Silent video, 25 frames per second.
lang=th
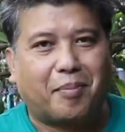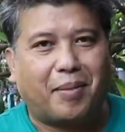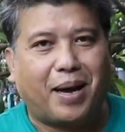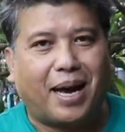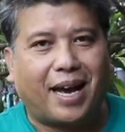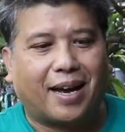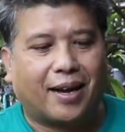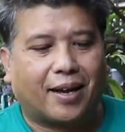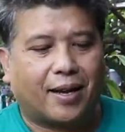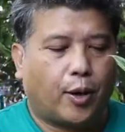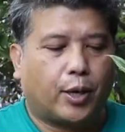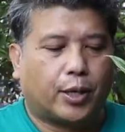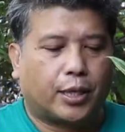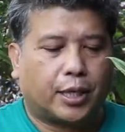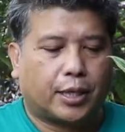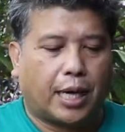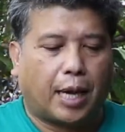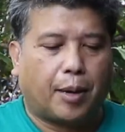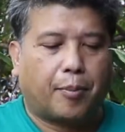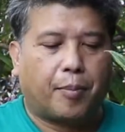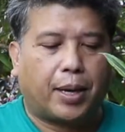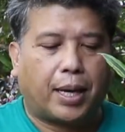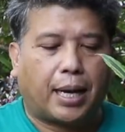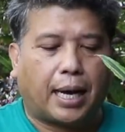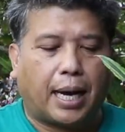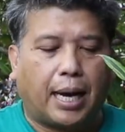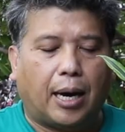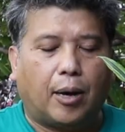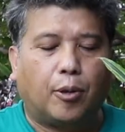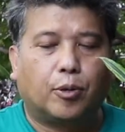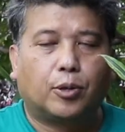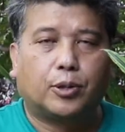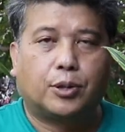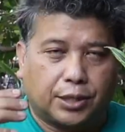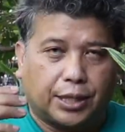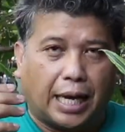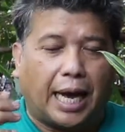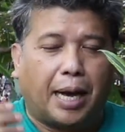มากๆ ก็จะทำให้เขา
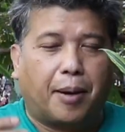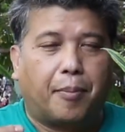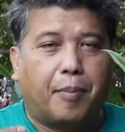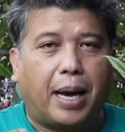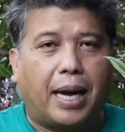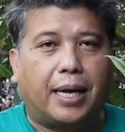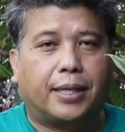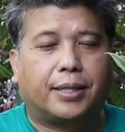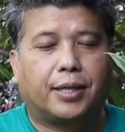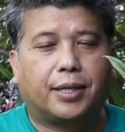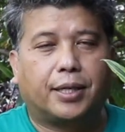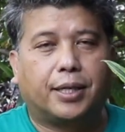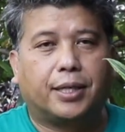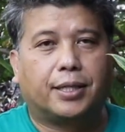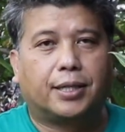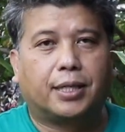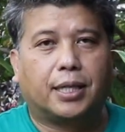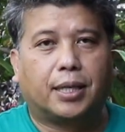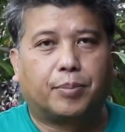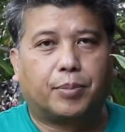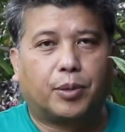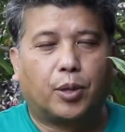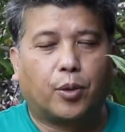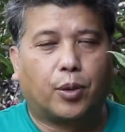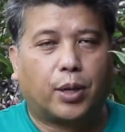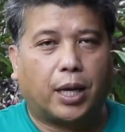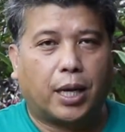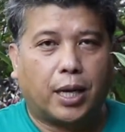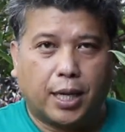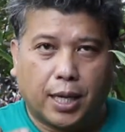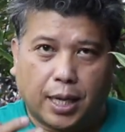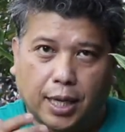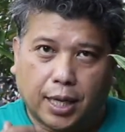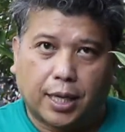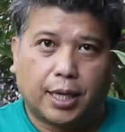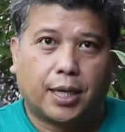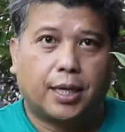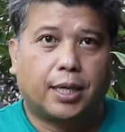สามารถเจริญเติบโตได้
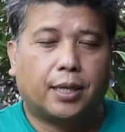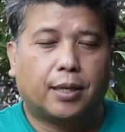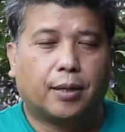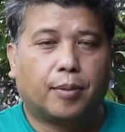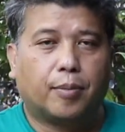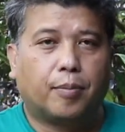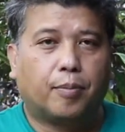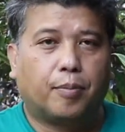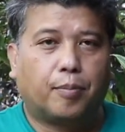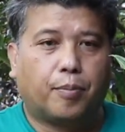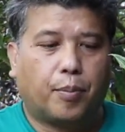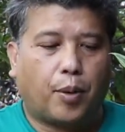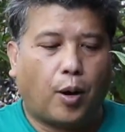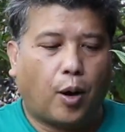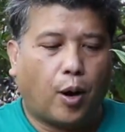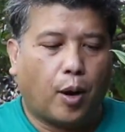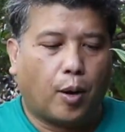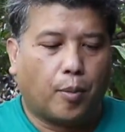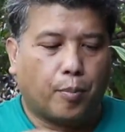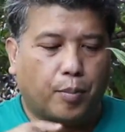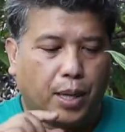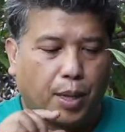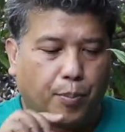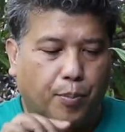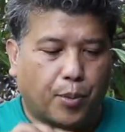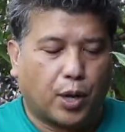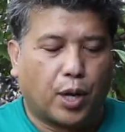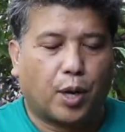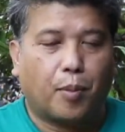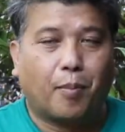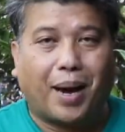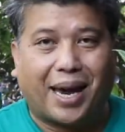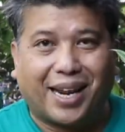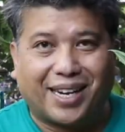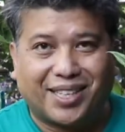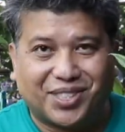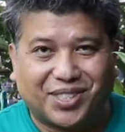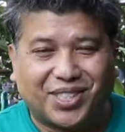ดีขึ้น เพราะมีปริ
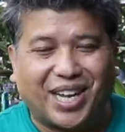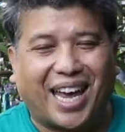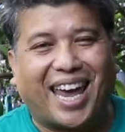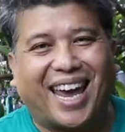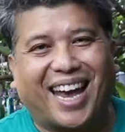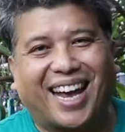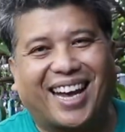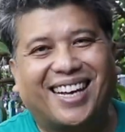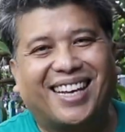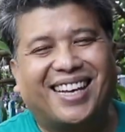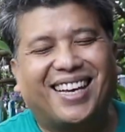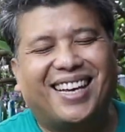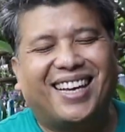มาณแสง